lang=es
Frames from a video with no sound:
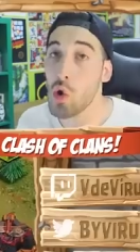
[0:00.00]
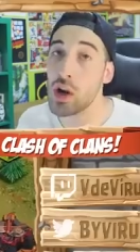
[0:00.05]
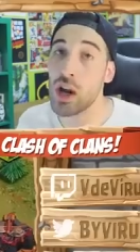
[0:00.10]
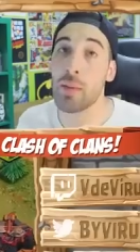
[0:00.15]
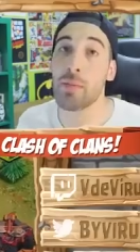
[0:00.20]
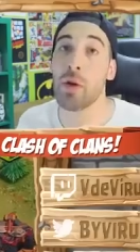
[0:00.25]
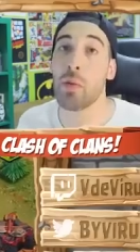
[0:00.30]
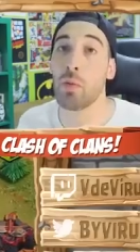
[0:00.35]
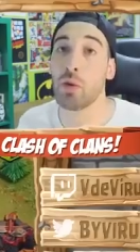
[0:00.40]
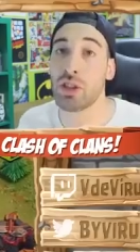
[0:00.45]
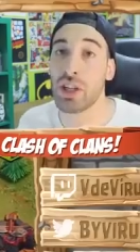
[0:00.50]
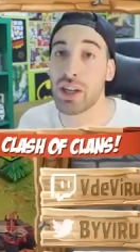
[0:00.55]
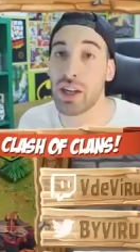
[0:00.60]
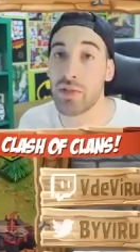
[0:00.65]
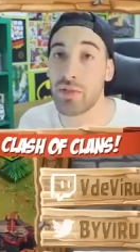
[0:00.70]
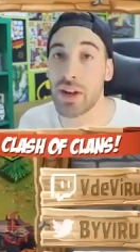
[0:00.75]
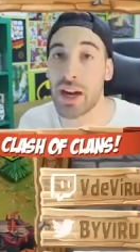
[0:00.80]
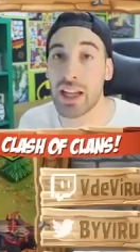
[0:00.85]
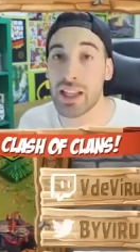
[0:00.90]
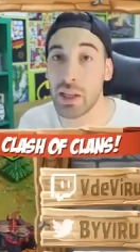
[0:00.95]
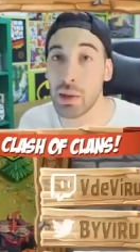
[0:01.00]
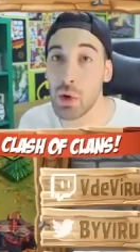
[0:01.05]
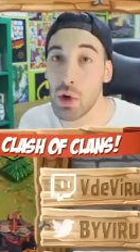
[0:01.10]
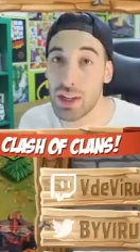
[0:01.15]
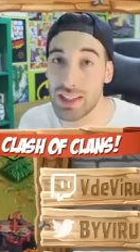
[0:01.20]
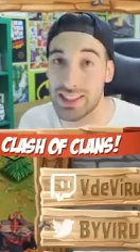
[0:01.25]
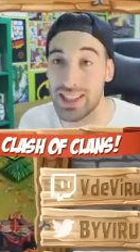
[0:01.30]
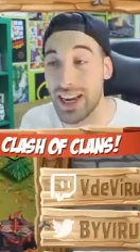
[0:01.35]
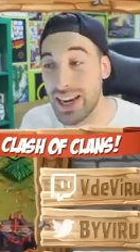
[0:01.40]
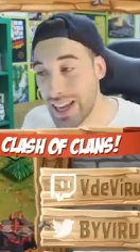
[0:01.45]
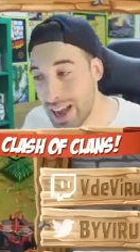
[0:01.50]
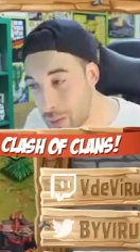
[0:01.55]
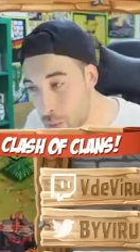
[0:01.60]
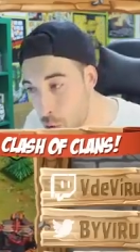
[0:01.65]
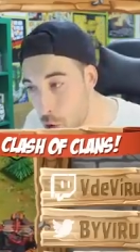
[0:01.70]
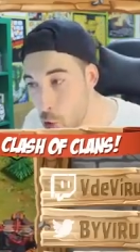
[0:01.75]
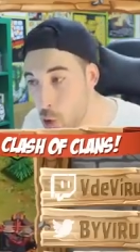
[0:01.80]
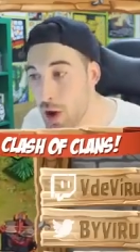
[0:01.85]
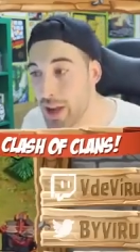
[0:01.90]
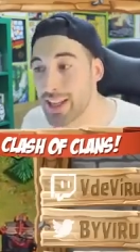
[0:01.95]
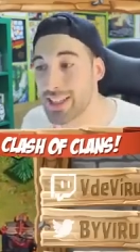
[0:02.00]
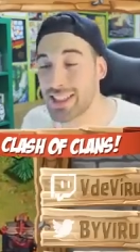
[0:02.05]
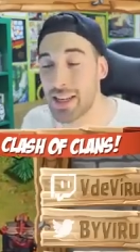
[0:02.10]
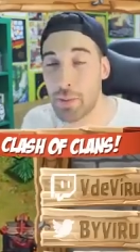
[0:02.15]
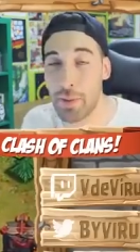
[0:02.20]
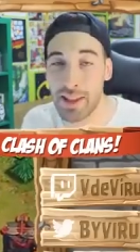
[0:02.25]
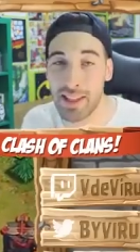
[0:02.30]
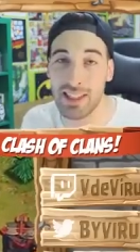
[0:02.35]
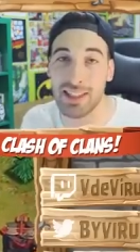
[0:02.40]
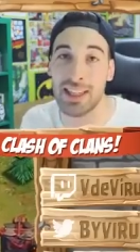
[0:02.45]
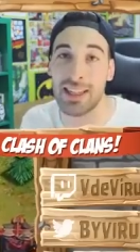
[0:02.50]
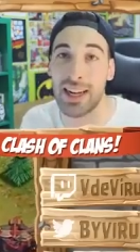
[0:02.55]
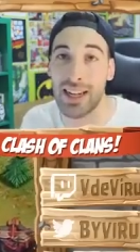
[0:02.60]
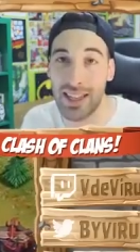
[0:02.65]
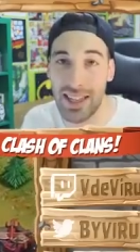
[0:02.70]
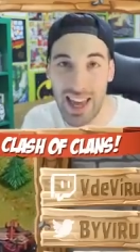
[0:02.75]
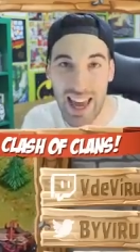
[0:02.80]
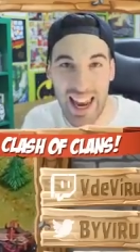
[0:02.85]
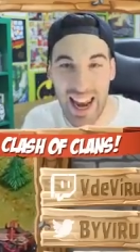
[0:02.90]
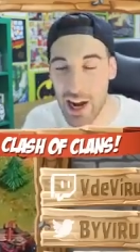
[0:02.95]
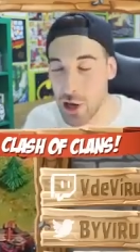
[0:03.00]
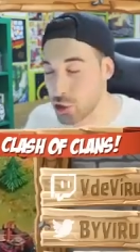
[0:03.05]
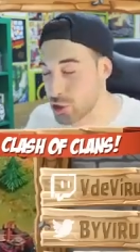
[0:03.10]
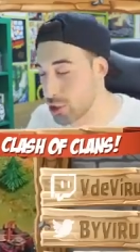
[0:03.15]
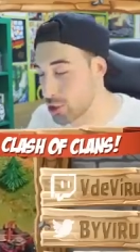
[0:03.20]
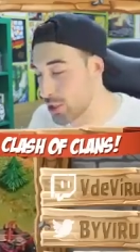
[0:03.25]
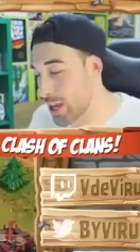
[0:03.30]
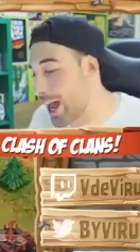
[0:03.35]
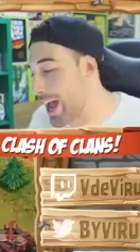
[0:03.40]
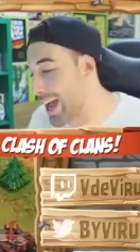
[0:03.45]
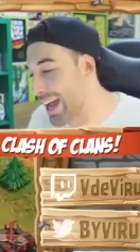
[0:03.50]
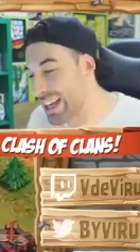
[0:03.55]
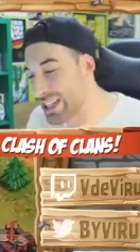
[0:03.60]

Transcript: Un cambio muy significativo que estaría muy guay Es que metiesen el día y la noche O sea,